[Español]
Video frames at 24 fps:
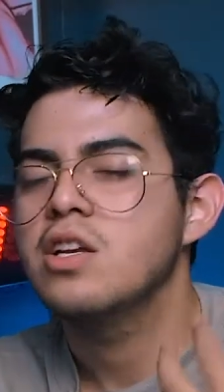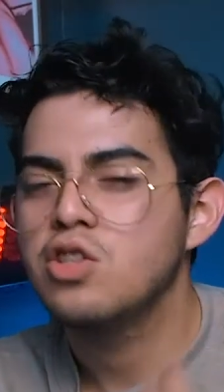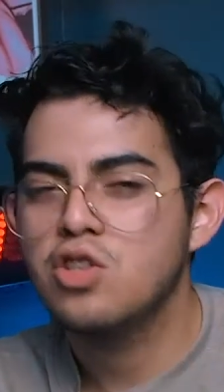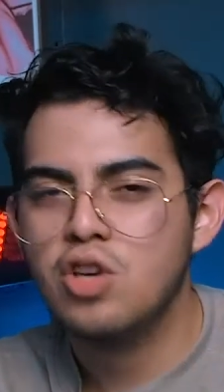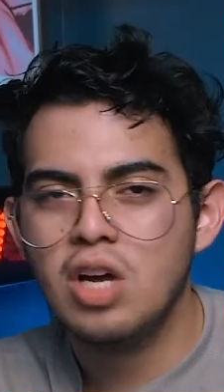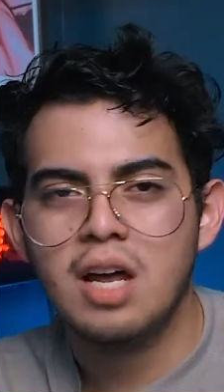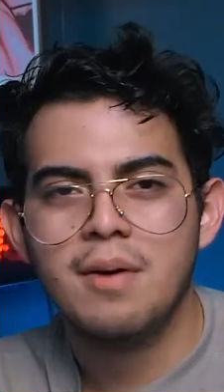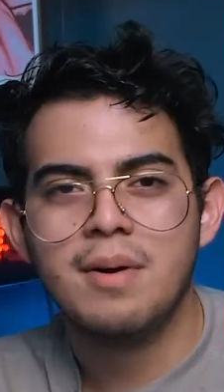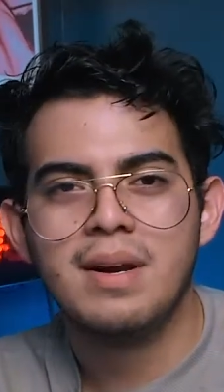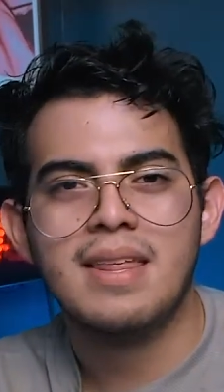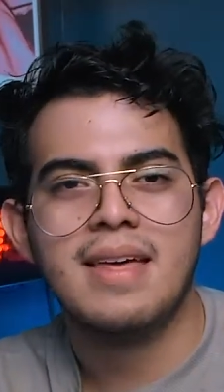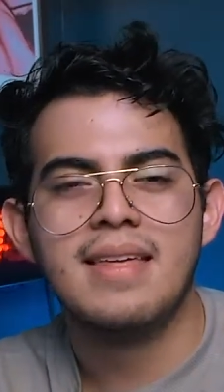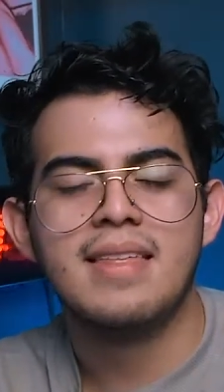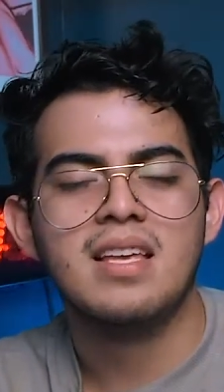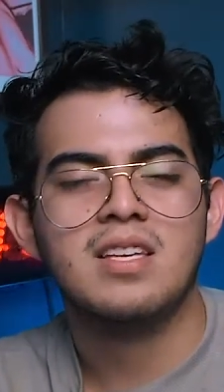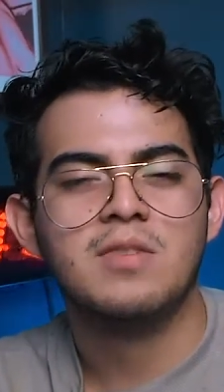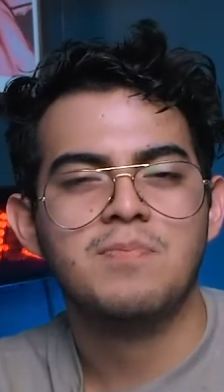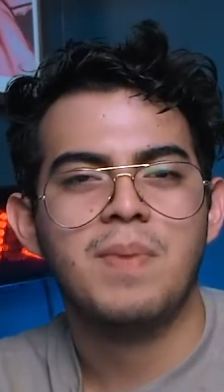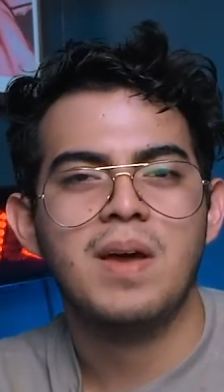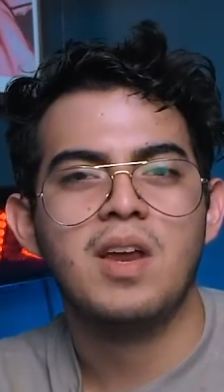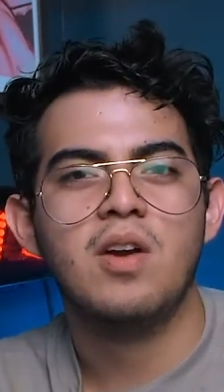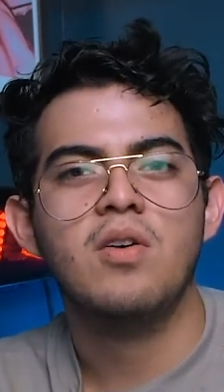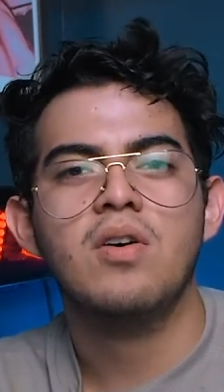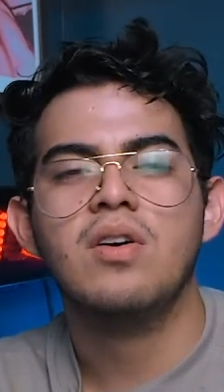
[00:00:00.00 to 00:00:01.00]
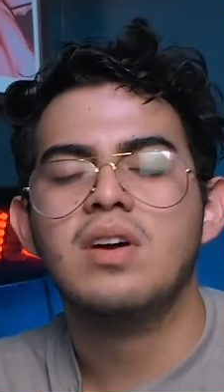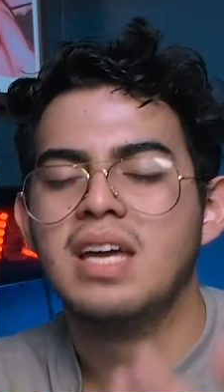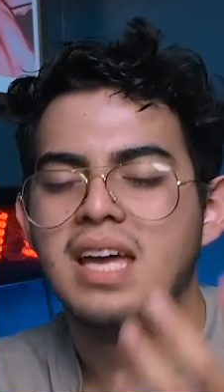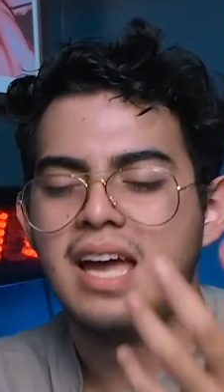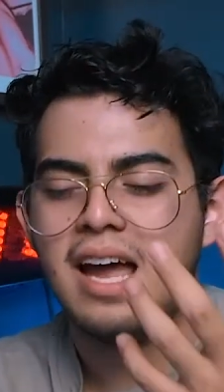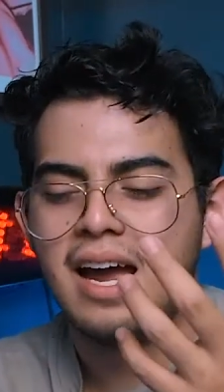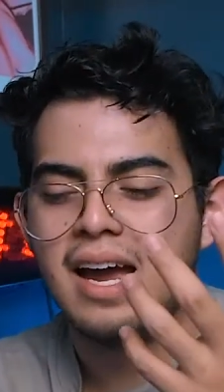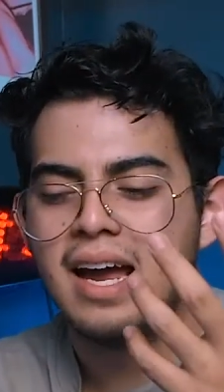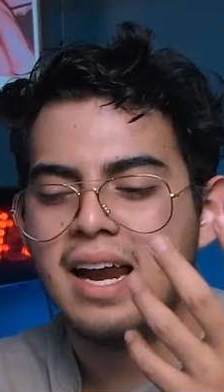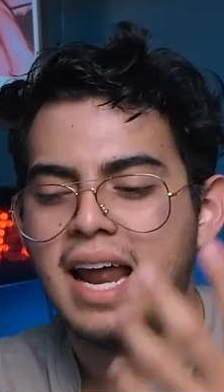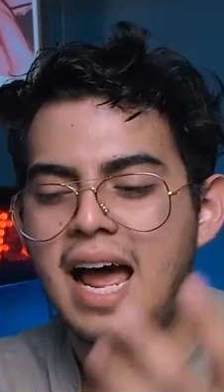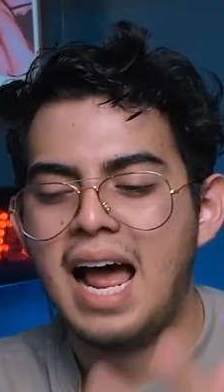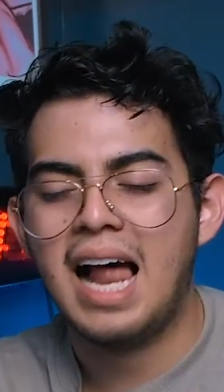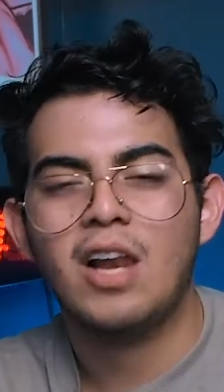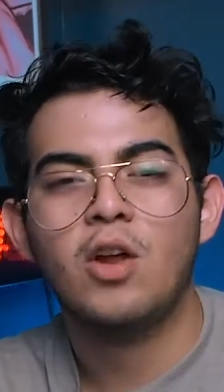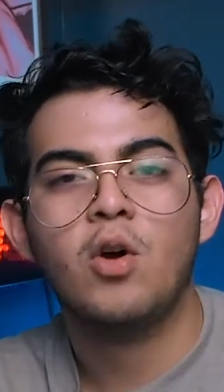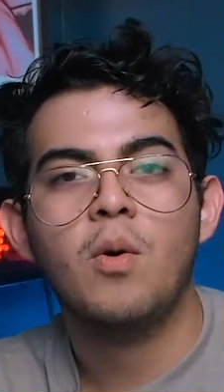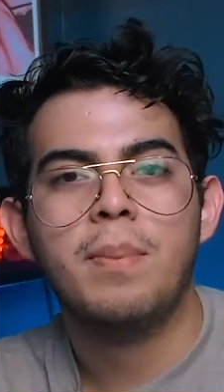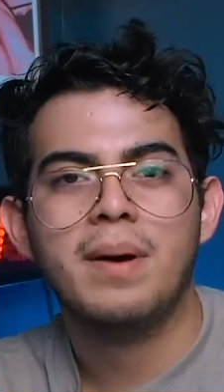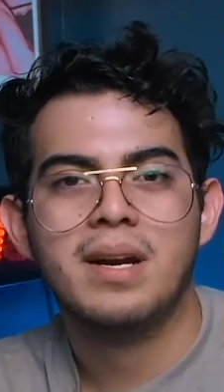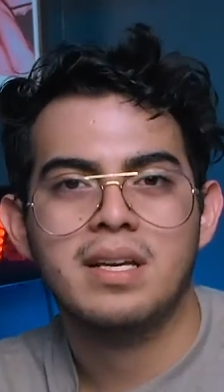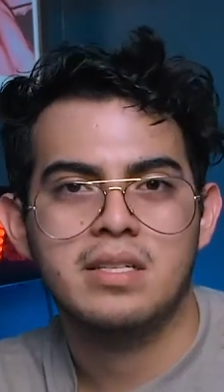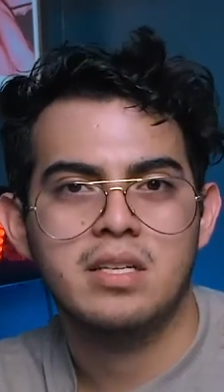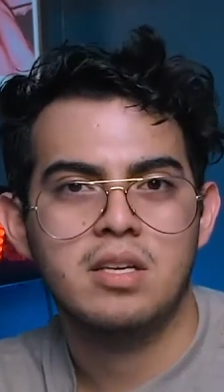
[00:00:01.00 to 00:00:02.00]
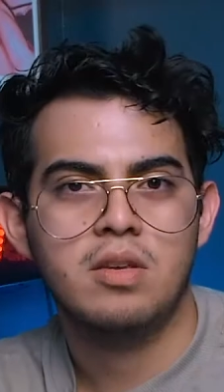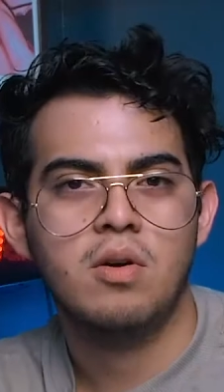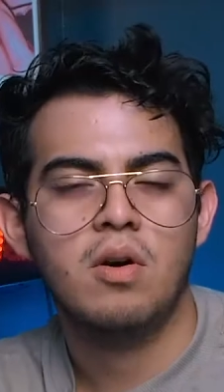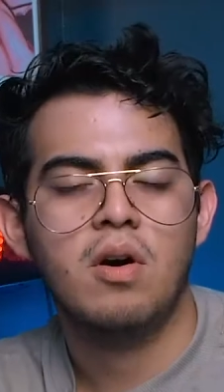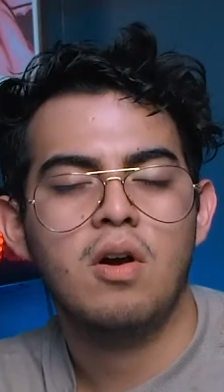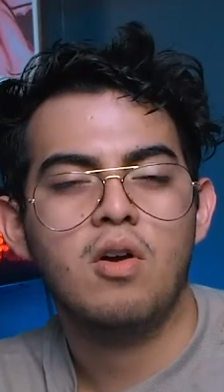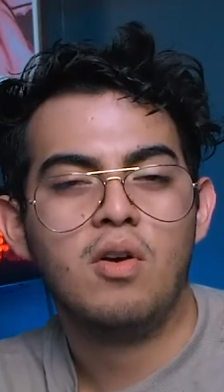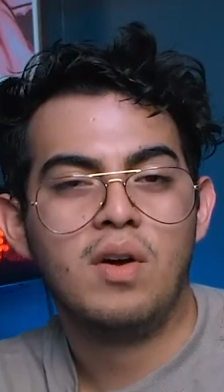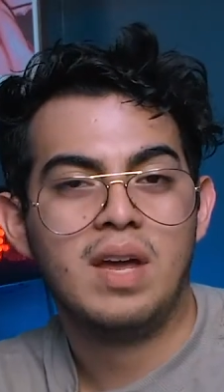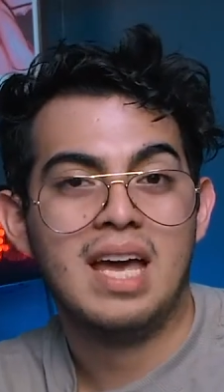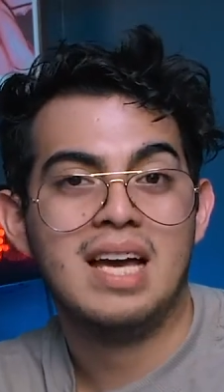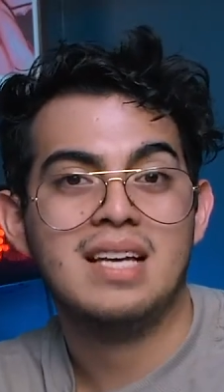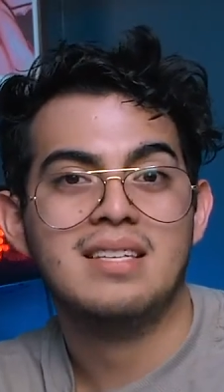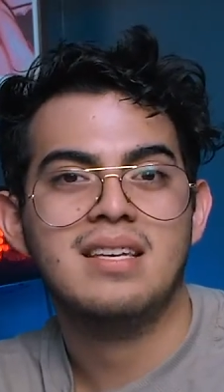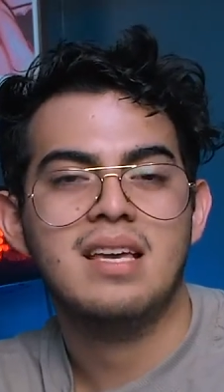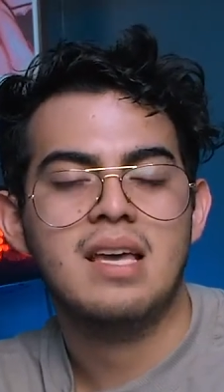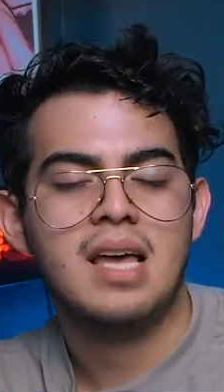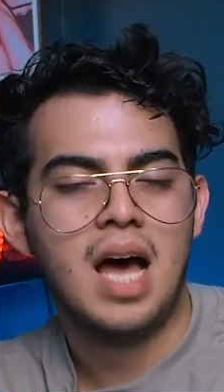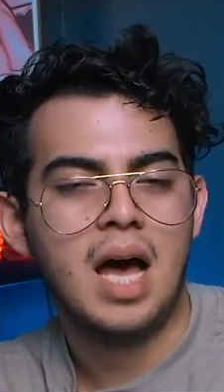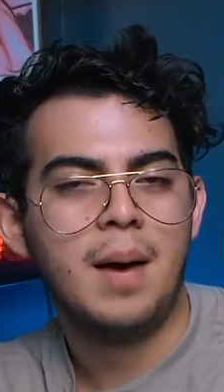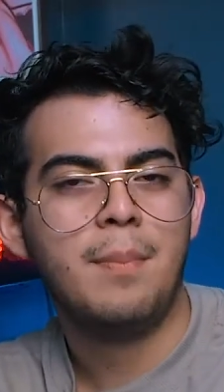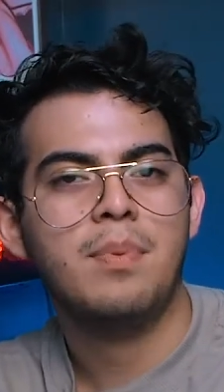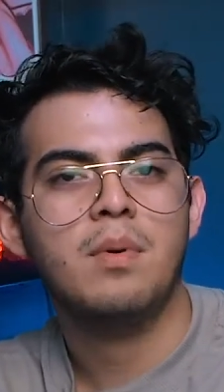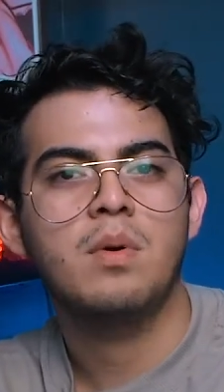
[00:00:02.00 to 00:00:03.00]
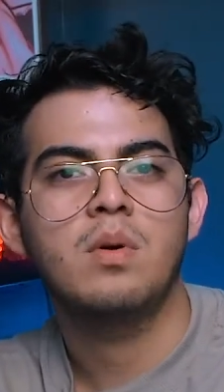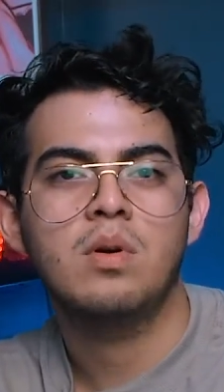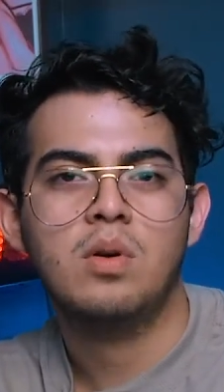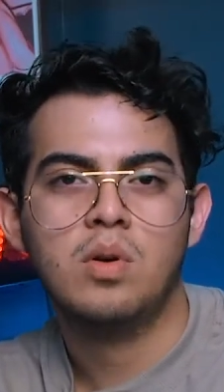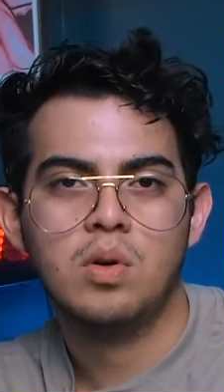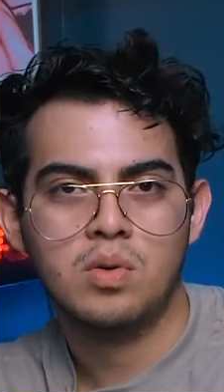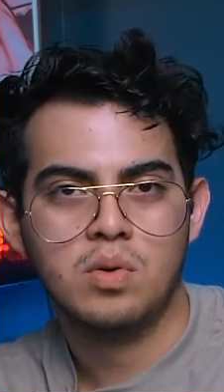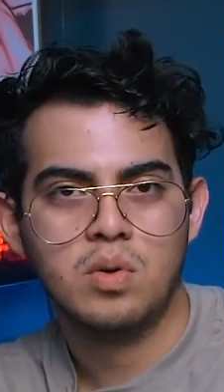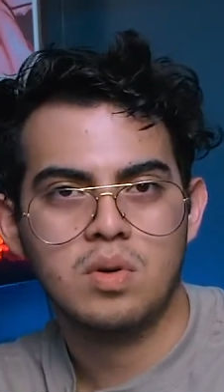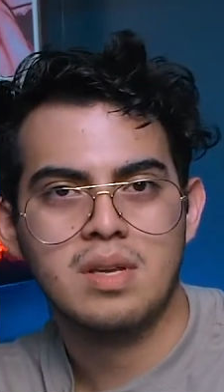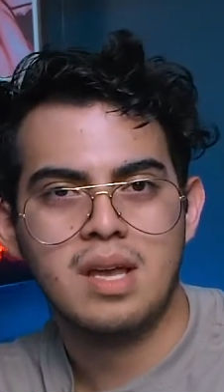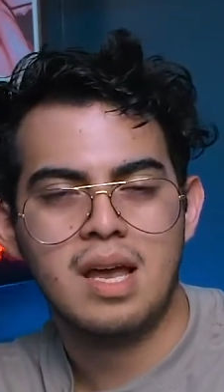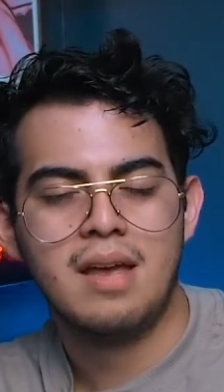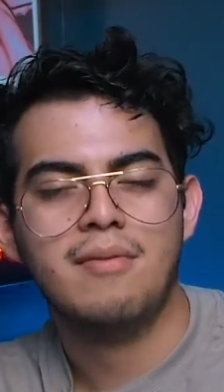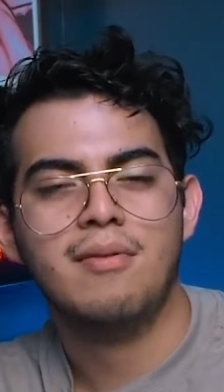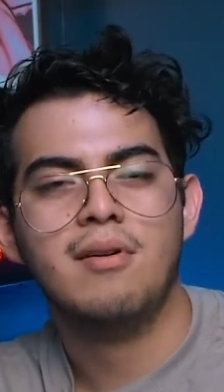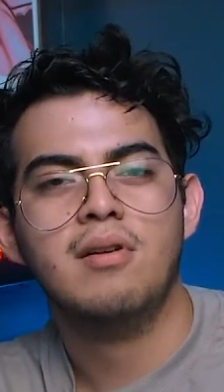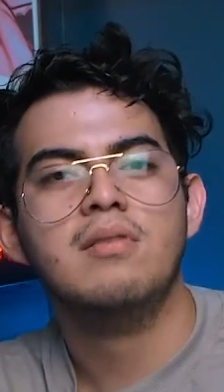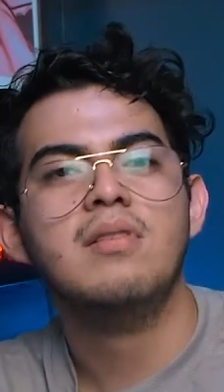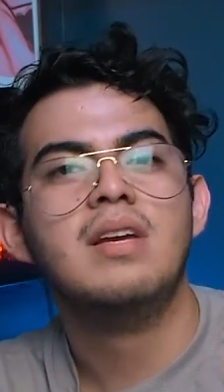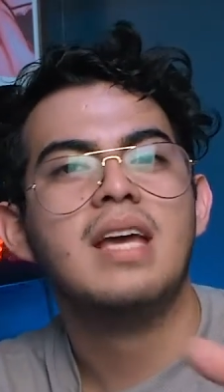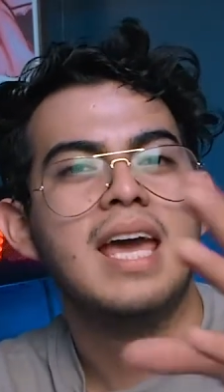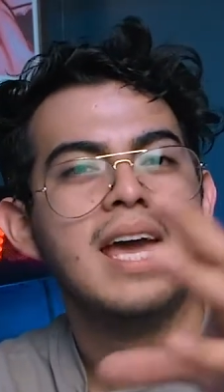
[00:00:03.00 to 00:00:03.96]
Yo la verdad espero que hagan algo parecido a lo que hace Apple con sus iPhone,